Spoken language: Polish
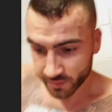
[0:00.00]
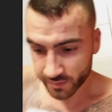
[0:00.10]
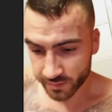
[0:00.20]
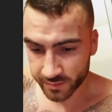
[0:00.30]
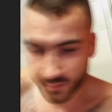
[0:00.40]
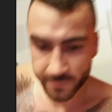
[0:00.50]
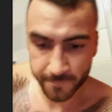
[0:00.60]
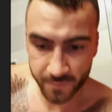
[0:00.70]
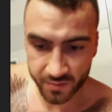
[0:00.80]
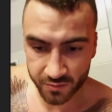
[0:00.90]
Eee,
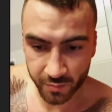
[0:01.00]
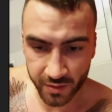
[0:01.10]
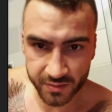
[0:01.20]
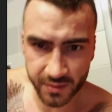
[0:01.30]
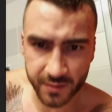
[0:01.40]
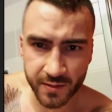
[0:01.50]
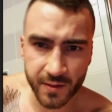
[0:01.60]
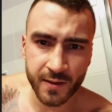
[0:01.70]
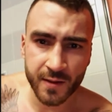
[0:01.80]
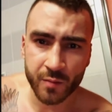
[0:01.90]
no co, no parter.
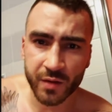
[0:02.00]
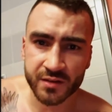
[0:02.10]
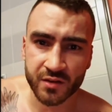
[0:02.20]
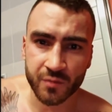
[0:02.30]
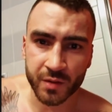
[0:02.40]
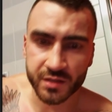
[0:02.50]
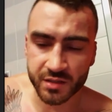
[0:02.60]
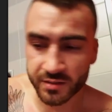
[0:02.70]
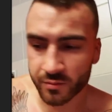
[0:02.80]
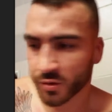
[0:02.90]
Parter, w parterze
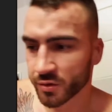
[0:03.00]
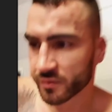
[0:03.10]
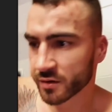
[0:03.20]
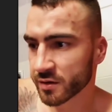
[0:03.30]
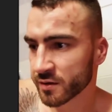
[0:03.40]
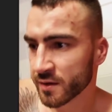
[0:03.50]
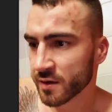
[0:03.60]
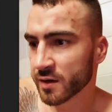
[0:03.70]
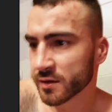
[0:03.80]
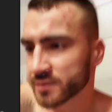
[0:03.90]
jestem chujowy.
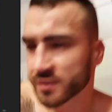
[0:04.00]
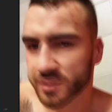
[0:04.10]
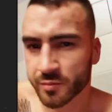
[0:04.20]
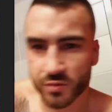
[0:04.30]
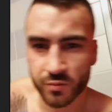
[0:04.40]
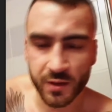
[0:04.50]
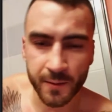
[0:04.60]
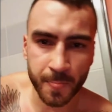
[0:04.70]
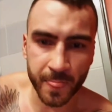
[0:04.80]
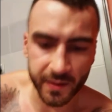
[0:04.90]
Legnica się nie przytula,
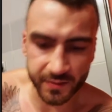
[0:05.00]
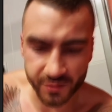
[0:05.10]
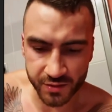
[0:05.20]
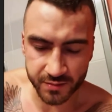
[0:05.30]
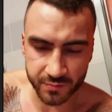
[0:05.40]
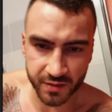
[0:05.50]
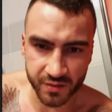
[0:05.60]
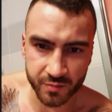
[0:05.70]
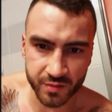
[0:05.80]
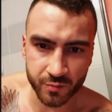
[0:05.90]
ale też nie jestem taki, że
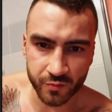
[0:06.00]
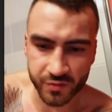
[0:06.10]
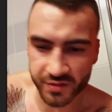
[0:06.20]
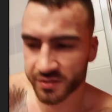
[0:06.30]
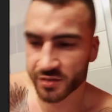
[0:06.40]
będę mówił, że chcę się